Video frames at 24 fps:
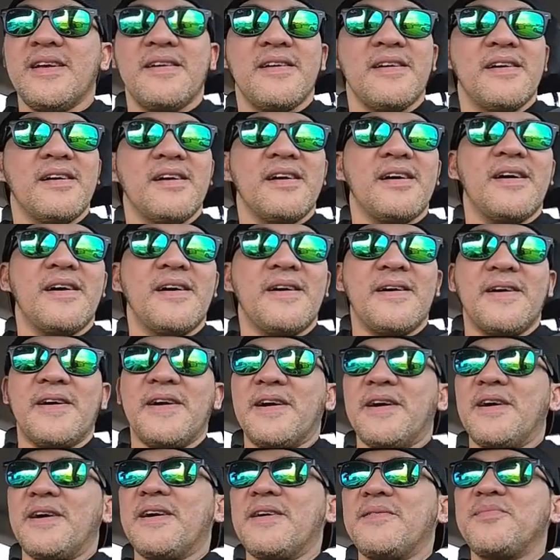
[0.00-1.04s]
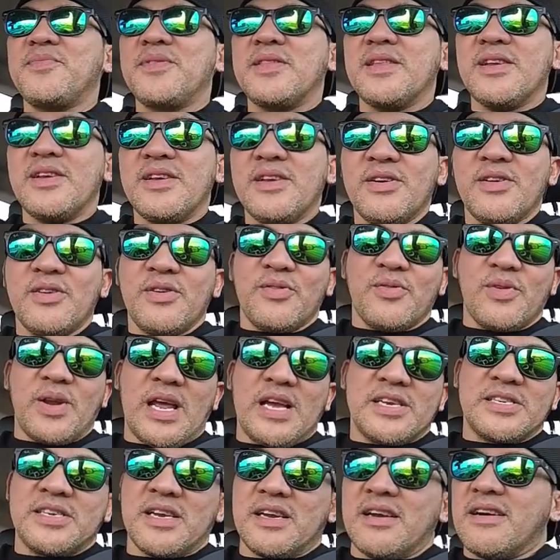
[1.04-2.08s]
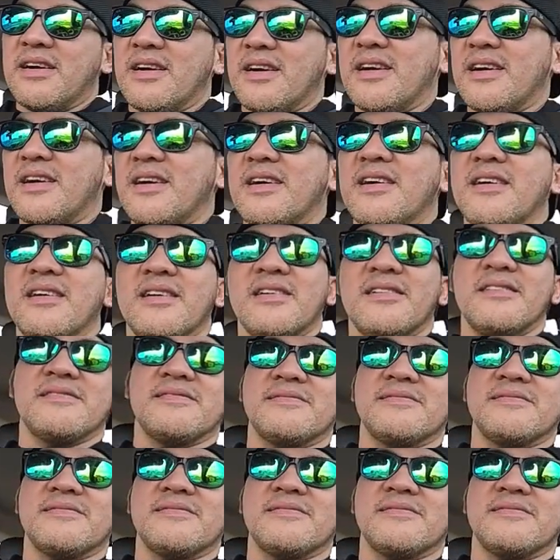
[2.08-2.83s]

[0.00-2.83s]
Uh, wala siyang